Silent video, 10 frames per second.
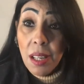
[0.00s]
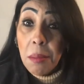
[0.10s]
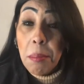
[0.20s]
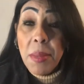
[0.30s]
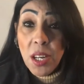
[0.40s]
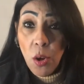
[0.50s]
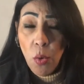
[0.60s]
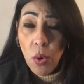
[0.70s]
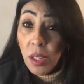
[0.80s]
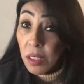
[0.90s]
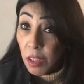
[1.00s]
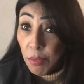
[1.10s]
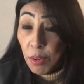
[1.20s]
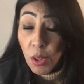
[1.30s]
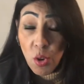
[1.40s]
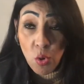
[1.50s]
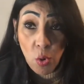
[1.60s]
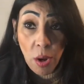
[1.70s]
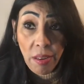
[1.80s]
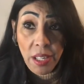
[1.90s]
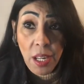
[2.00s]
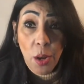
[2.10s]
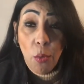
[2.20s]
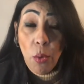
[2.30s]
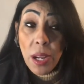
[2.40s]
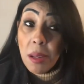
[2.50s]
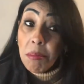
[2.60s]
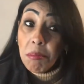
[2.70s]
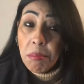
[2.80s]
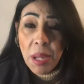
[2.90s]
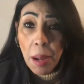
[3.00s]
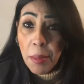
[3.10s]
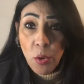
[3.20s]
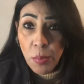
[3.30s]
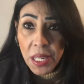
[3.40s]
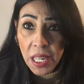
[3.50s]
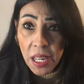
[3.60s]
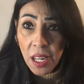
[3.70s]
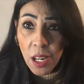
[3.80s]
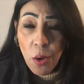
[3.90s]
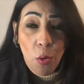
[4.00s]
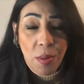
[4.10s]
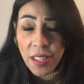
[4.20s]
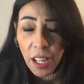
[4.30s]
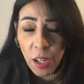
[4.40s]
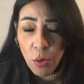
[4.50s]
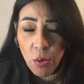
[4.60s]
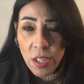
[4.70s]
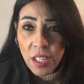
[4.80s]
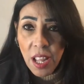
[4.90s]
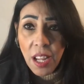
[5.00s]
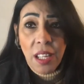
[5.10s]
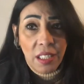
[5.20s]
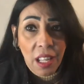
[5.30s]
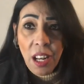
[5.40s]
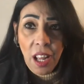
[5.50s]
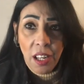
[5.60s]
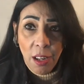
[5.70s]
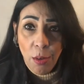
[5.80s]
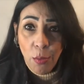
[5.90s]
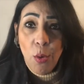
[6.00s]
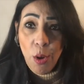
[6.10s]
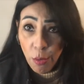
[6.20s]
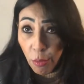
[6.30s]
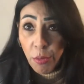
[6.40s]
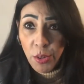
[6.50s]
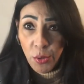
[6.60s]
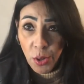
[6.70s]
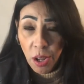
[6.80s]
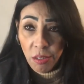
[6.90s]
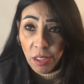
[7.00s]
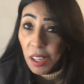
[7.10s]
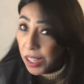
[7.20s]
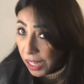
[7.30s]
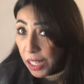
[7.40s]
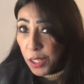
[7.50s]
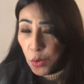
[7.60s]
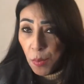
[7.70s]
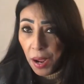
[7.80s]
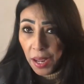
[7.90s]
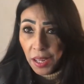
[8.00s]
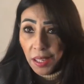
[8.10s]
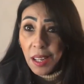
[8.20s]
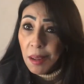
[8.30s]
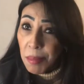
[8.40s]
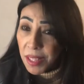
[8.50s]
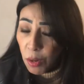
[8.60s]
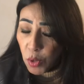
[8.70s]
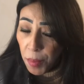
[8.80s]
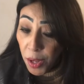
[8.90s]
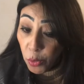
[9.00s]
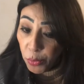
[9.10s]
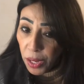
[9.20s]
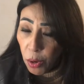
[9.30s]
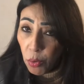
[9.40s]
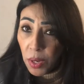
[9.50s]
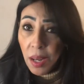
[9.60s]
مين هو الطفل الزهري وبيعملوا بيه ايه وبيستغلوه ازاي ده اللي هنعرفه في فيديو النهارده خليكم معايا بس لو سمحتوا في الاول